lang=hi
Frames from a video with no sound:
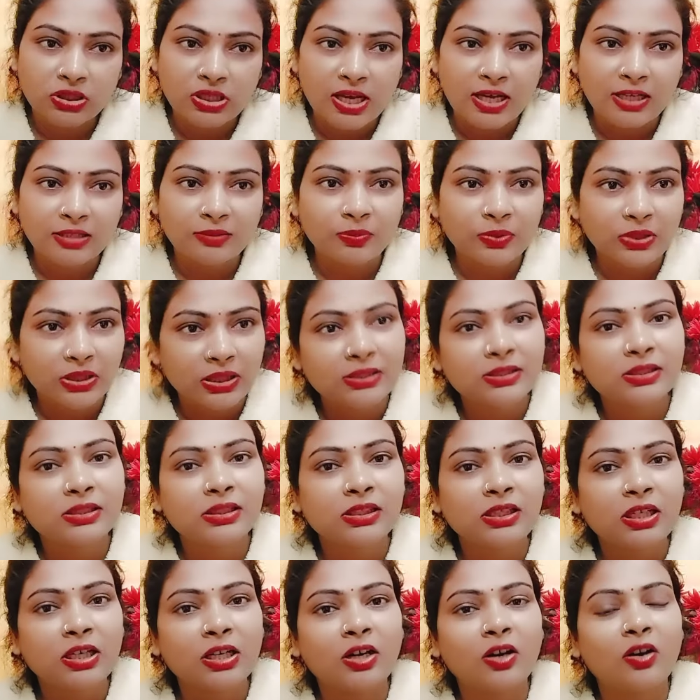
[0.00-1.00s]
चाहत में देखती
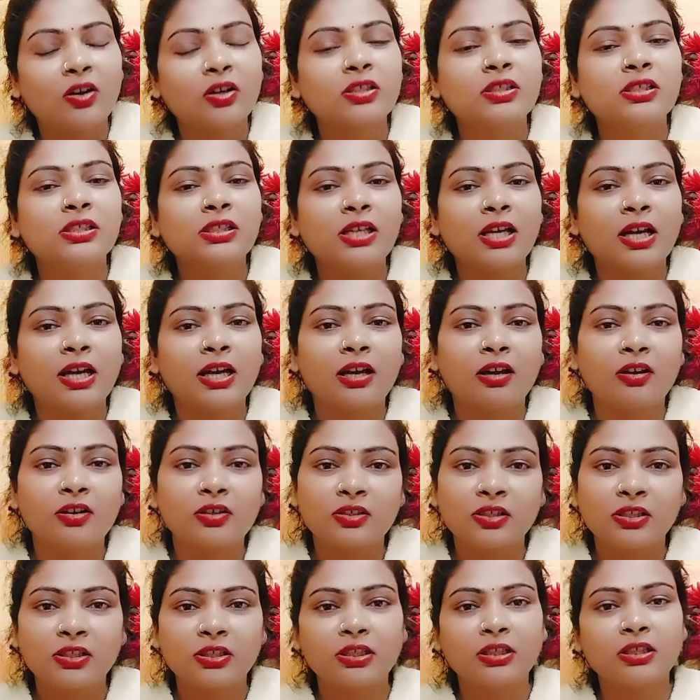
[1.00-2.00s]
है और जी हाँ और
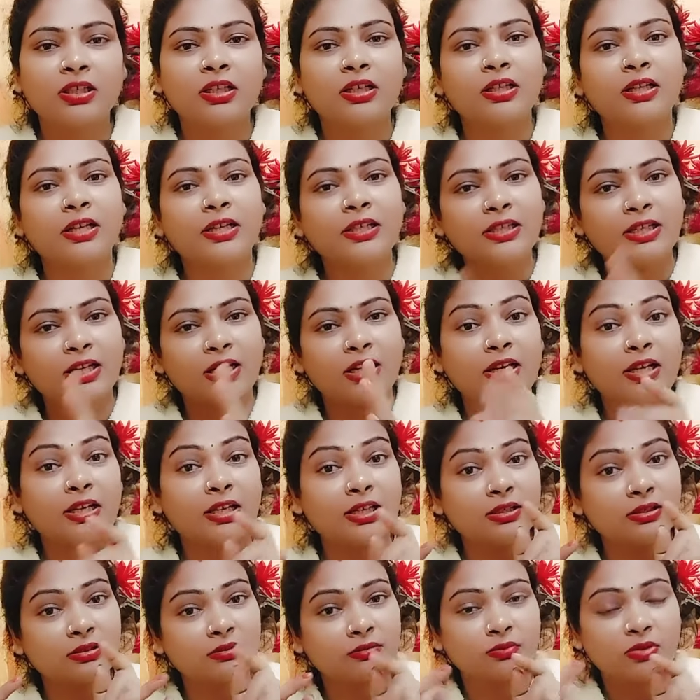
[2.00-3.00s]
निकी ना गई है
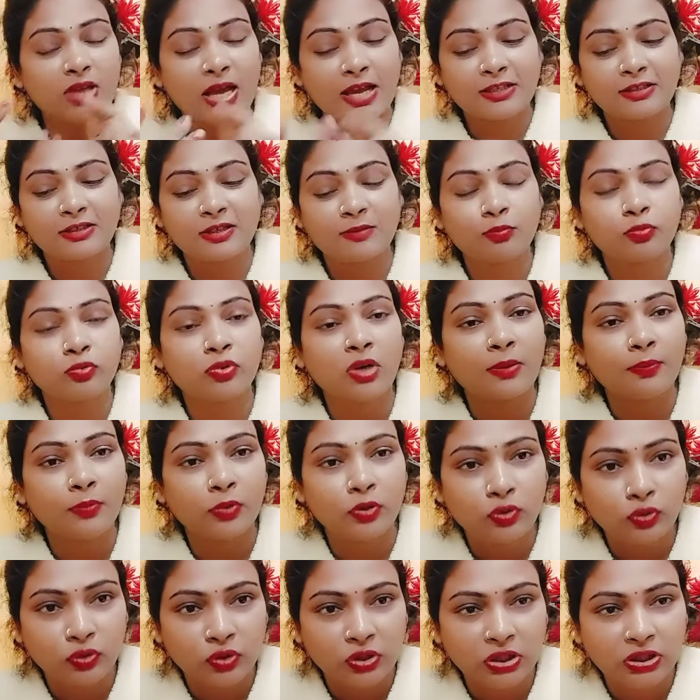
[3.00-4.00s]
लेकिन गाइस ये पूरा
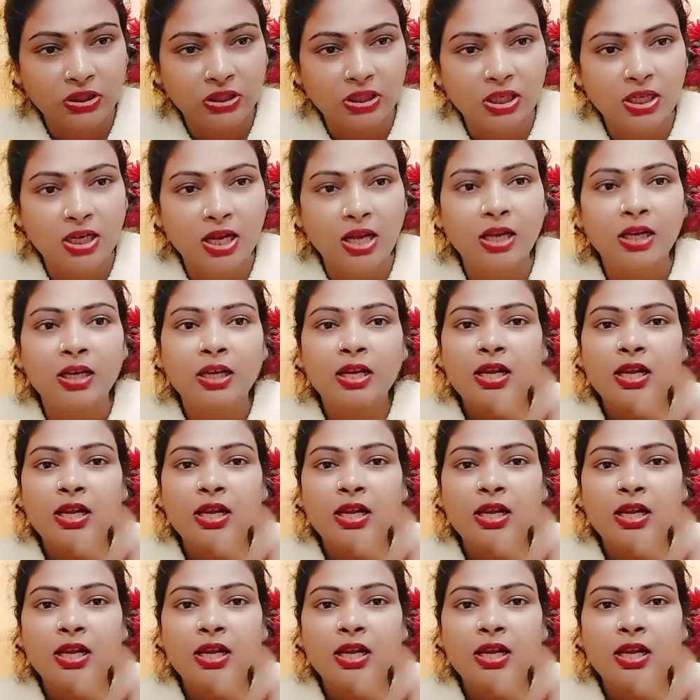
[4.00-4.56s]
वीडियो देखिएगा